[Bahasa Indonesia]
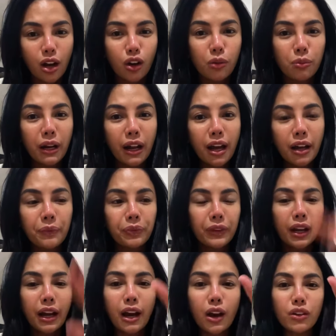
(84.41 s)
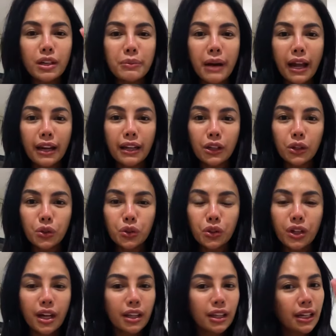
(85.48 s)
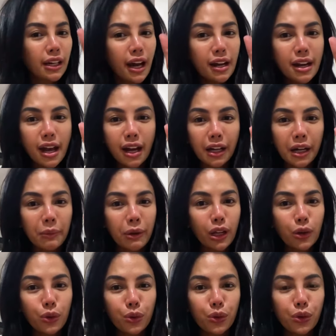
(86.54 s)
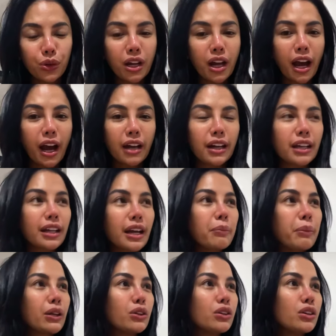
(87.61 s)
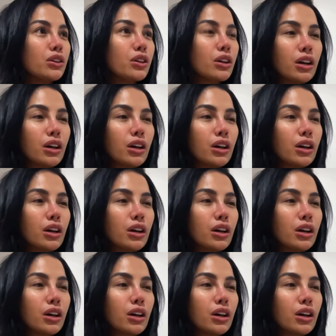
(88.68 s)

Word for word: Lo bilang kalau di Bali itu tidak ada yang namanya dukun. Adanya apa tuh?